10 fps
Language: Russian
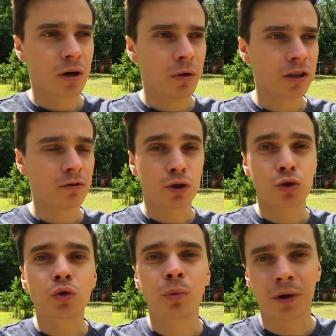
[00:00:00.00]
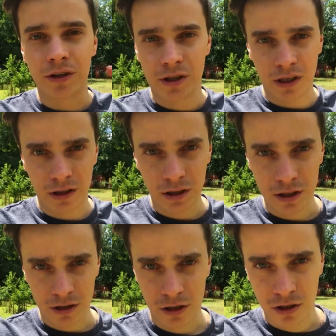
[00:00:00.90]
зарабатывать 150
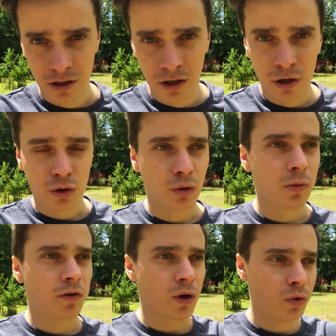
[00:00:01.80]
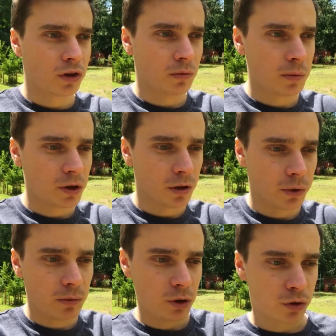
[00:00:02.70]
тысяч, чтобы в какой-то момент ты
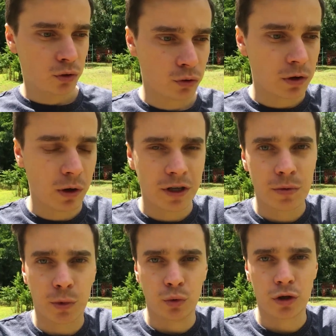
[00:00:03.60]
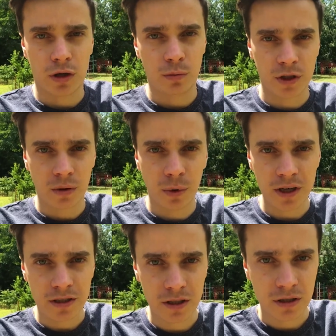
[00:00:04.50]
понимал, что у тебя есть подушка
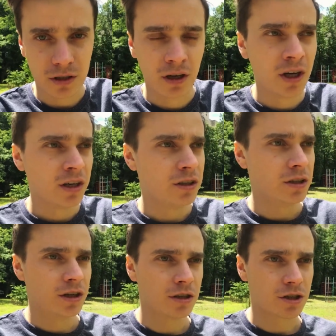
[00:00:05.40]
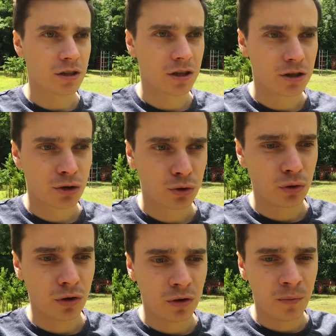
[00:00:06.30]
безопасности денежная, и
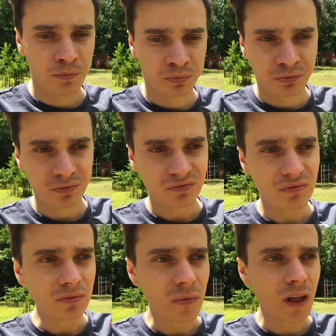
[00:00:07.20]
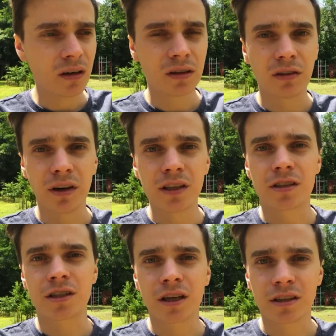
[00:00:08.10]
что твои
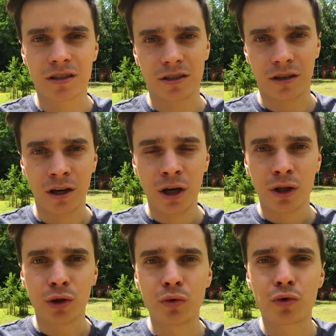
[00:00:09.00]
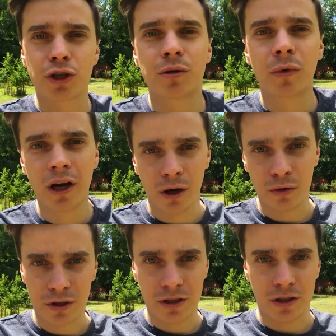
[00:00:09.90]
ценности не
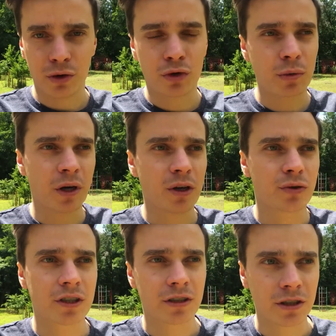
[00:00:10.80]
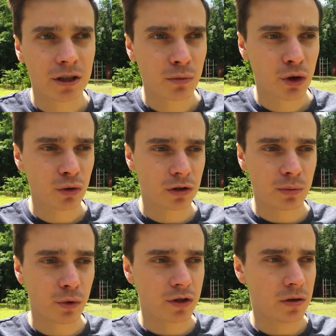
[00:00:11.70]
ущемляются. Не ущемляются не тем, что,
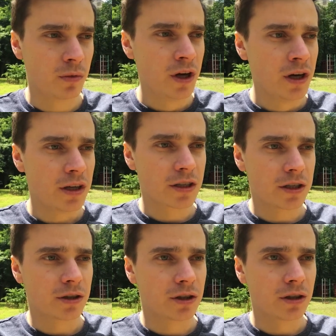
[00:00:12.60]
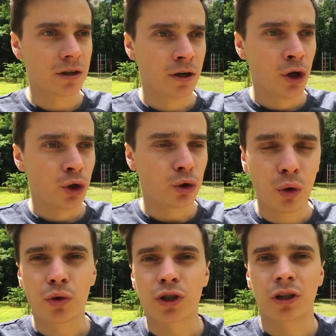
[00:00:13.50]
допустим, если ты
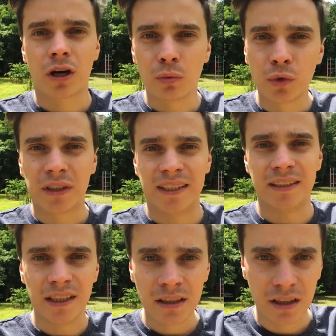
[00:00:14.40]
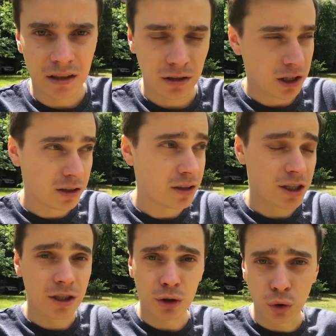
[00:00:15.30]
должен кому-то деньги, или
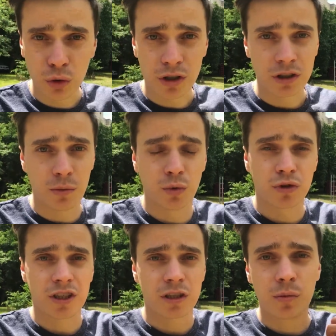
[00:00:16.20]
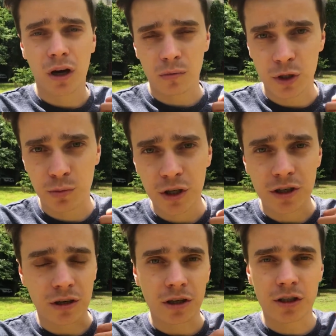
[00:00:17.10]
даже не должен, тебе нужно себя
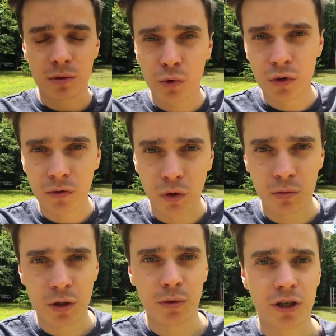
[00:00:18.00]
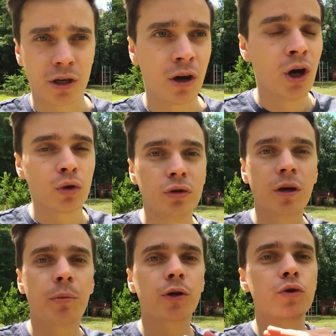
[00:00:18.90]
обеспечить или семью свою обеспечить, то
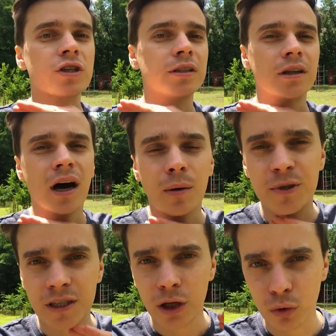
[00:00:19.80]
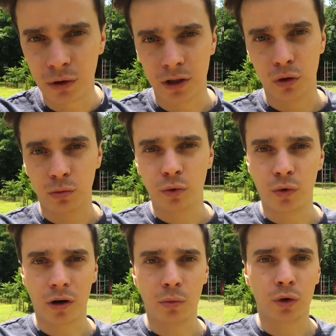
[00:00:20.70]
ты пойдешь на абсолютно
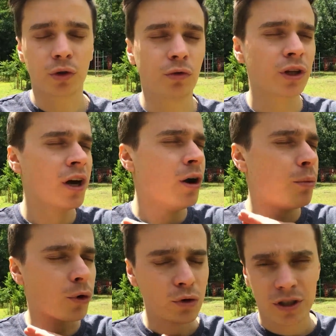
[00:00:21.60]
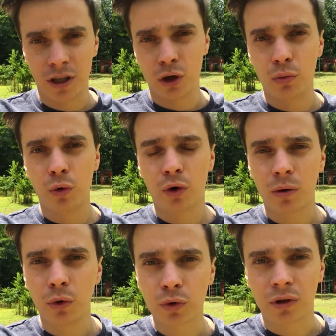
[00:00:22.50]
любую работу. Вот просто на любую
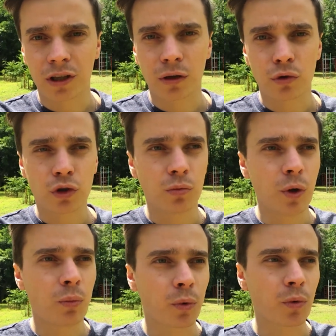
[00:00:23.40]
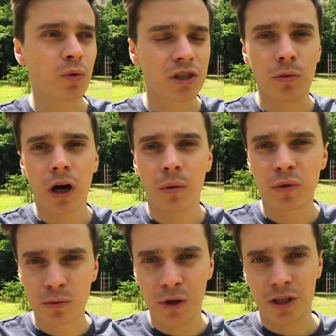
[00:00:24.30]
работу для того, чтобы себя
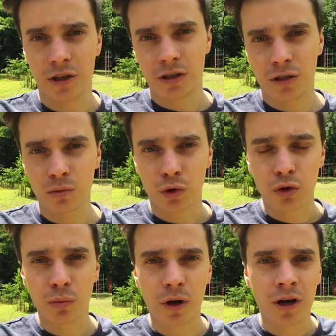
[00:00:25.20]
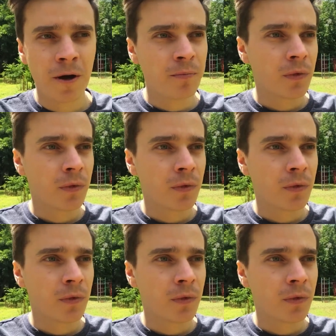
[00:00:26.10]
обеспечить и семью, чтобы